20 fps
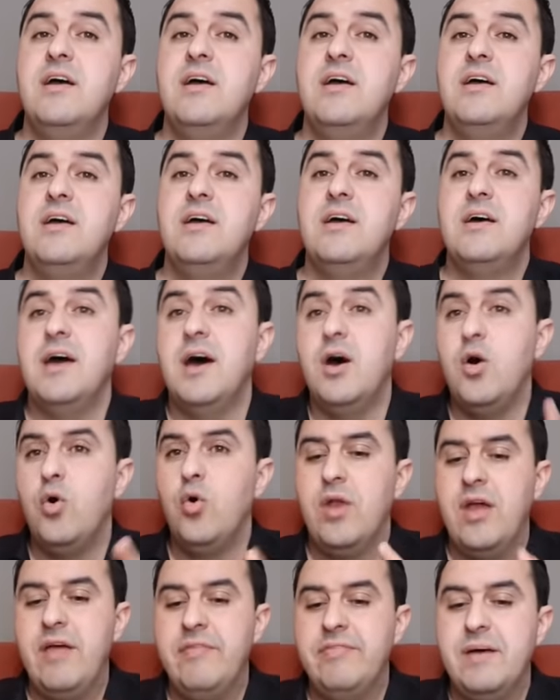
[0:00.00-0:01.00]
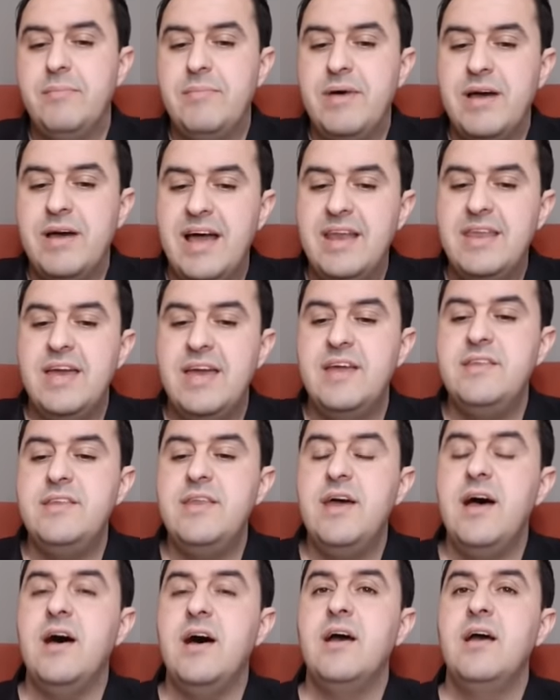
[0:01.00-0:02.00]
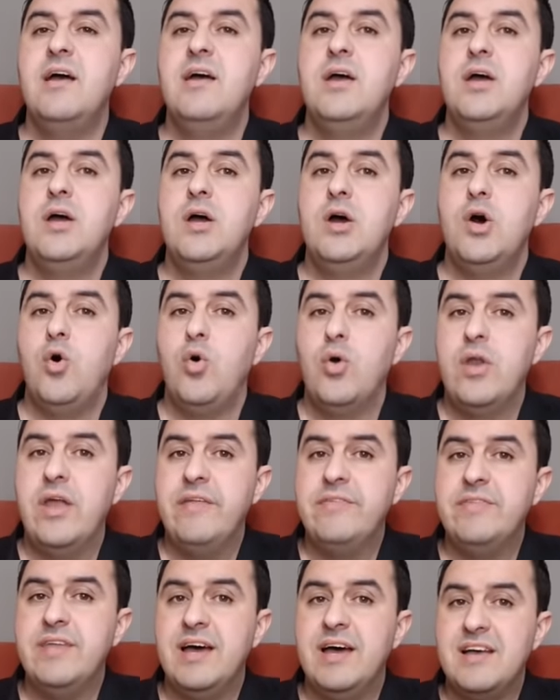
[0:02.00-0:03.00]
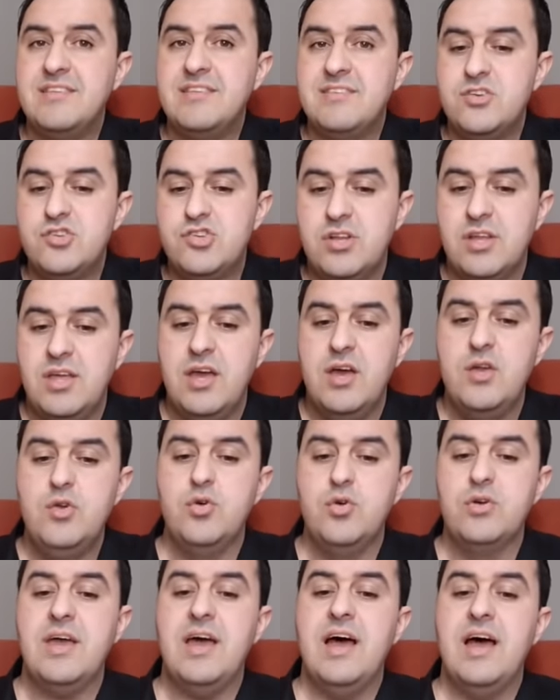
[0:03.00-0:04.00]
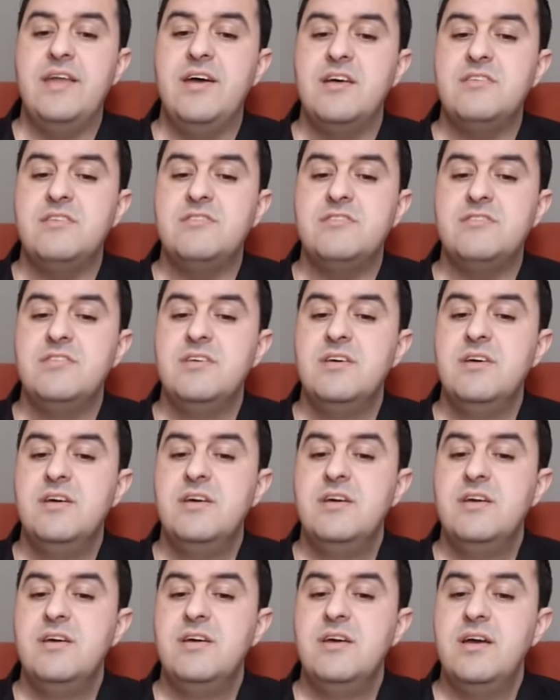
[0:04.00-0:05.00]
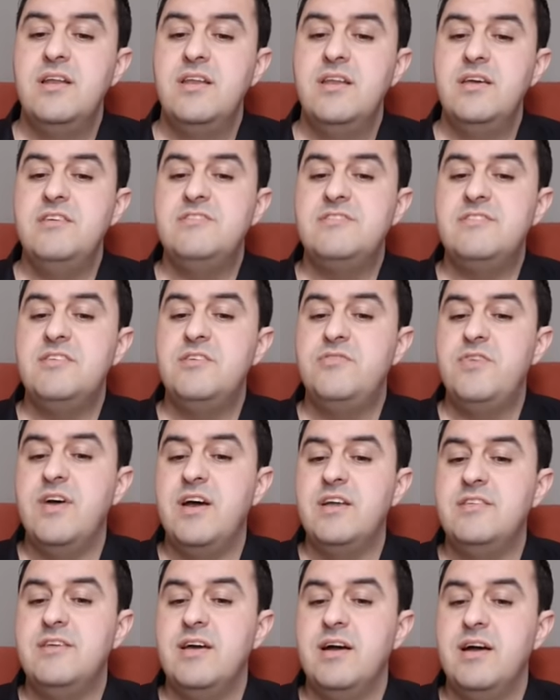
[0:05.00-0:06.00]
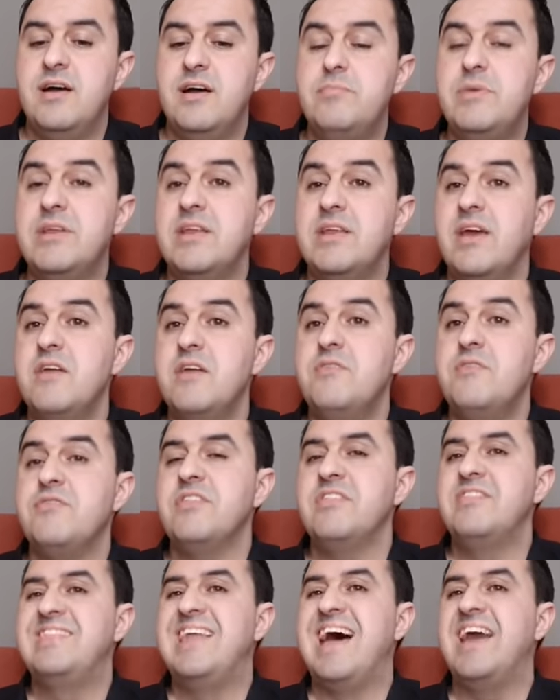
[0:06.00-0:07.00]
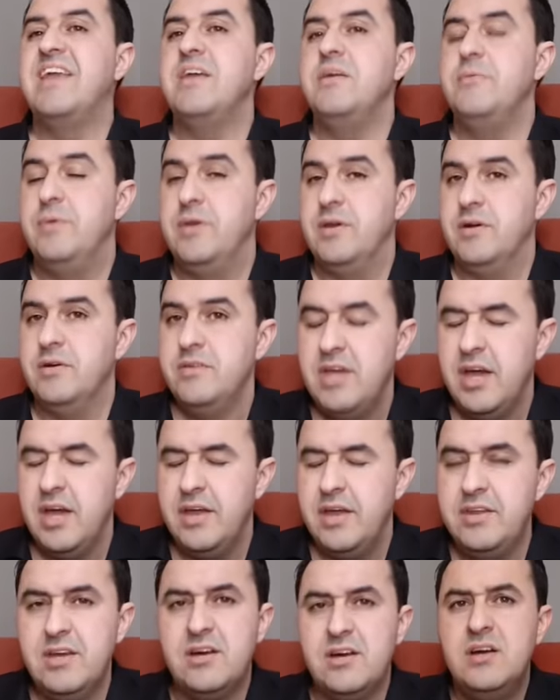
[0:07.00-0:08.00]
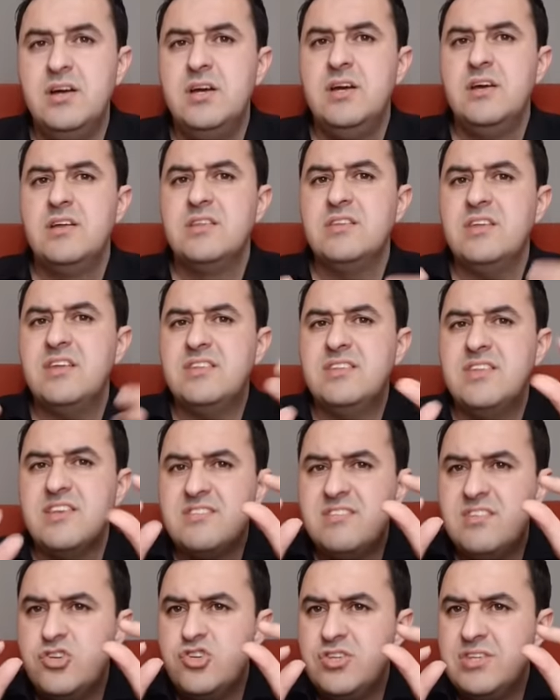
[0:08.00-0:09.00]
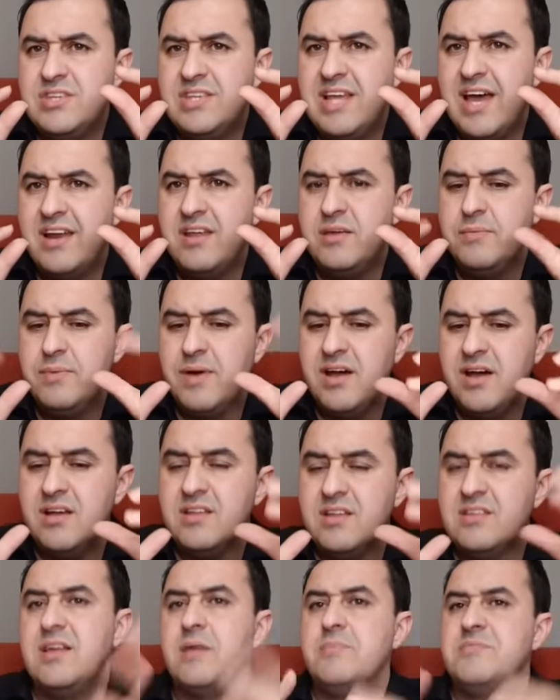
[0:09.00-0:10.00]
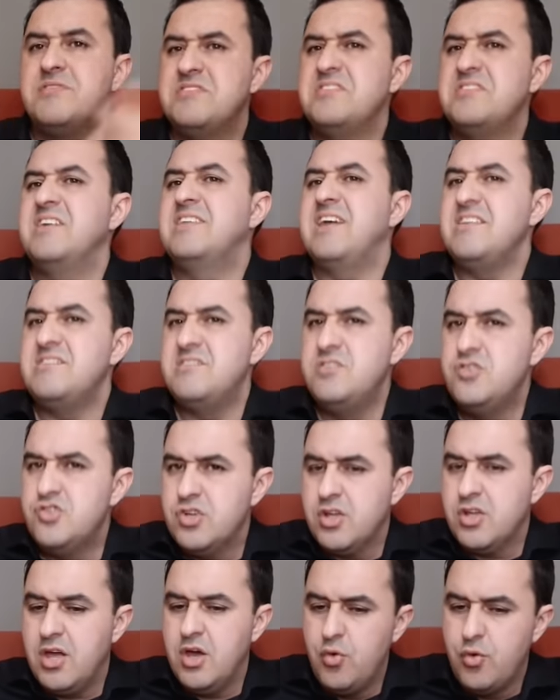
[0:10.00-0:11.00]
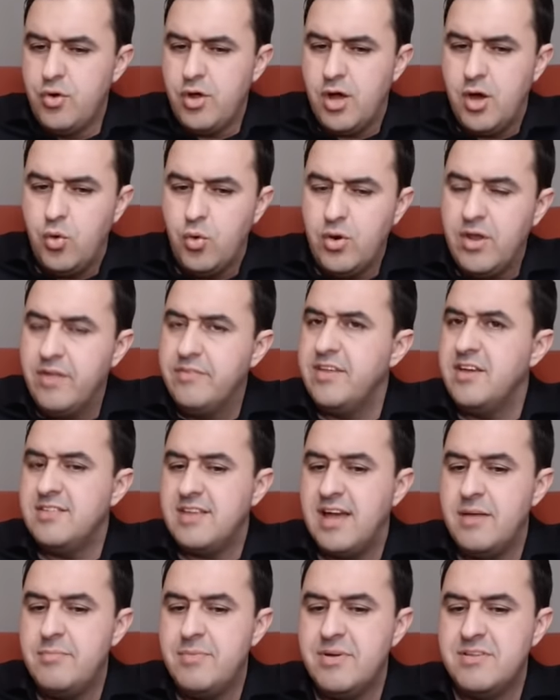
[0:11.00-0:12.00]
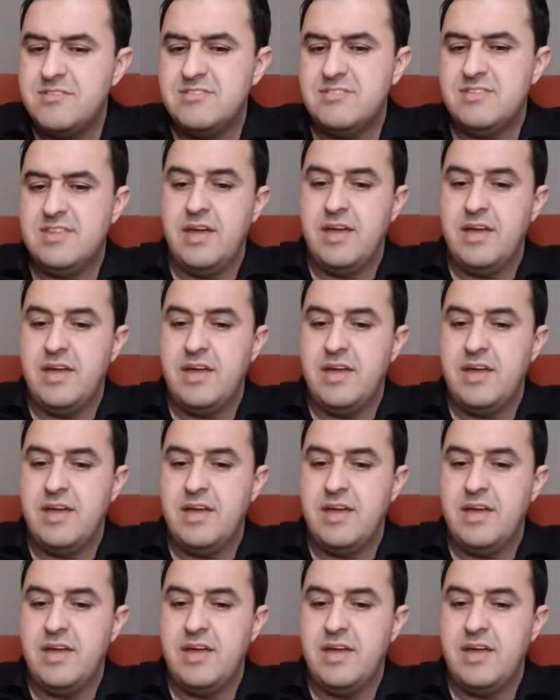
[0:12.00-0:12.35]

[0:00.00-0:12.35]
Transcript: غا هولندا ما غا لأن هولندا غا سجل القانون قناس الاستفادة من خفض الضريبة يعني تختص ديج الضريبة تمزيان تغاسنيج القانون غا هولندا يتعامل الطريقة